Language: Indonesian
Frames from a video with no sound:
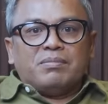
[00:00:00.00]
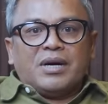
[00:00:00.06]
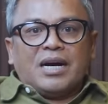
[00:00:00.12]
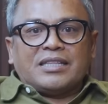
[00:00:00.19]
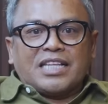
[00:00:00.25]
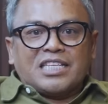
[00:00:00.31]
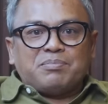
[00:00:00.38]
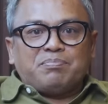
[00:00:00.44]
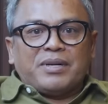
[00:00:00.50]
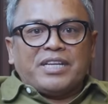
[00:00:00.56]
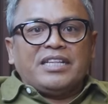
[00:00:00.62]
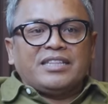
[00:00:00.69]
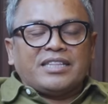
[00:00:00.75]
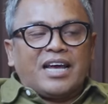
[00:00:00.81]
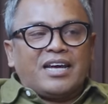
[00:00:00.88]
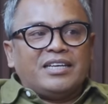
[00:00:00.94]
atas
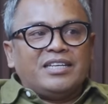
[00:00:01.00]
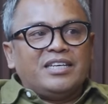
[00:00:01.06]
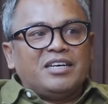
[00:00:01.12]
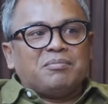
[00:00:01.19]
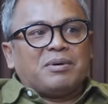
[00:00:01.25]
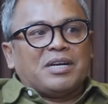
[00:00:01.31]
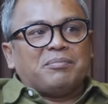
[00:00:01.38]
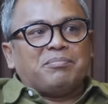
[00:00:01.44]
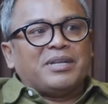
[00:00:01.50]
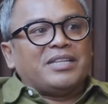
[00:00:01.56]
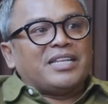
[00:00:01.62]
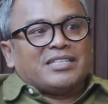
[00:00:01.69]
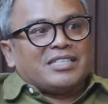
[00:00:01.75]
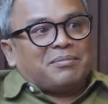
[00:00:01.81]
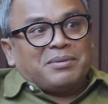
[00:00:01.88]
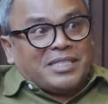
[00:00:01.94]
perintah ini kepada
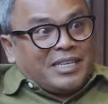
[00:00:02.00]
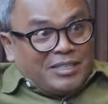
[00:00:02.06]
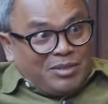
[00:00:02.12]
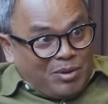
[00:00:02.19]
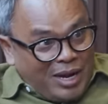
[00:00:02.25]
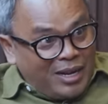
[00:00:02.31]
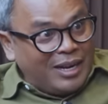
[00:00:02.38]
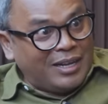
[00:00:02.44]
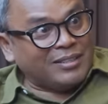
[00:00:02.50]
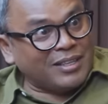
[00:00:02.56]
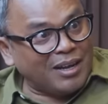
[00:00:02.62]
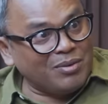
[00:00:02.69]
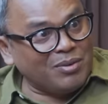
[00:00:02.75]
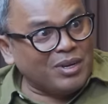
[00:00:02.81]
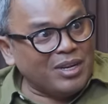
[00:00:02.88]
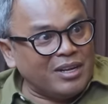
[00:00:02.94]
perintah siapa saya juga nggak
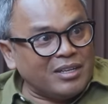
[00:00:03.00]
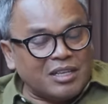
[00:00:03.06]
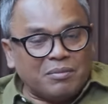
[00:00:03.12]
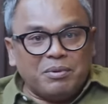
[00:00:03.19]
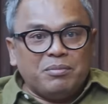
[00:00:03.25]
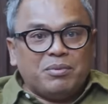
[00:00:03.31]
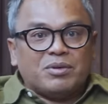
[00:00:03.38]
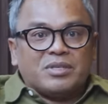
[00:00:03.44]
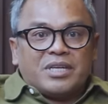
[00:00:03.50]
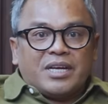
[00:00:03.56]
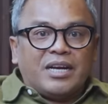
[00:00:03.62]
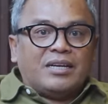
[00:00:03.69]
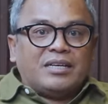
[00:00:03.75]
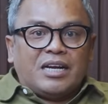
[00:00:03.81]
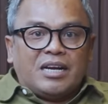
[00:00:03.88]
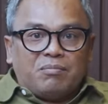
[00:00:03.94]
tahu. Tapi menurut
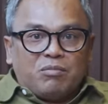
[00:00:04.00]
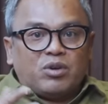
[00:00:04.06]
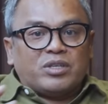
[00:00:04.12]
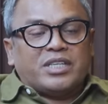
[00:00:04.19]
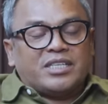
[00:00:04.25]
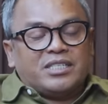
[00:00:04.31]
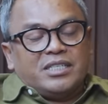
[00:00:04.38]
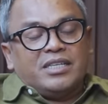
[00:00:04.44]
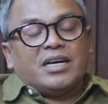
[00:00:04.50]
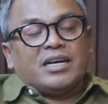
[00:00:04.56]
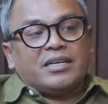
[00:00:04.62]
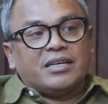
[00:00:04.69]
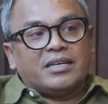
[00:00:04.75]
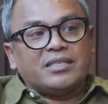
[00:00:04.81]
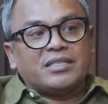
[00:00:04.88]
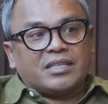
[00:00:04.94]
saya dalam konteks ini
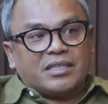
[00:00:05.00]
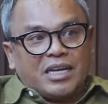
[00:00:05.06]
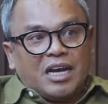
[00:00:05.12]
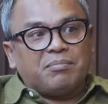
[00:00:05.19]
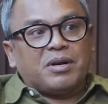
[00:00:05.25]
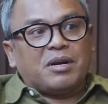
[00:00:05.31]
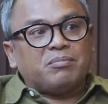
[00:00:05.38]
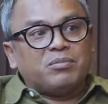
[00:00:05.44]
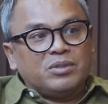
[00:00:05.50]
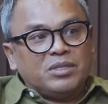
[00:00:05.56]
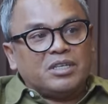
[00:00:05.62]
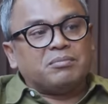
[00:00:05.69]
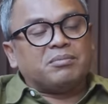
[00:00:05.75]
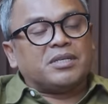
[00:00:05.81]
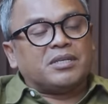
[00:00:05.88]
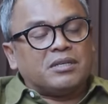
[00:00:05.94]
akhirnya Satyaha Prabunya
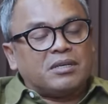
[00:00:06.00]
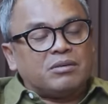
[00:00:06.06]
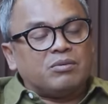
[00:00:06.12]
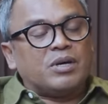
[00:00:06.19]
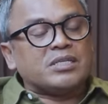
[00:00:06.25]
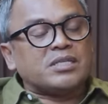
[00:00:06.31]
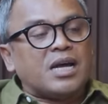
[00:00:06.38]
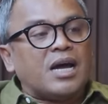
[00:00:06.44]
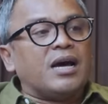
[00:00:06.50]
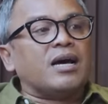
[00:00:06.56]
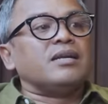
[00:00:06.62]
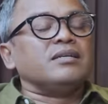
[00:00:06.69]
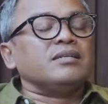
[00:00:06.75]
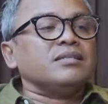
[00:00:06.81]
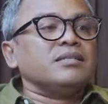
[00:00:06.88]
kepada kekuasaan.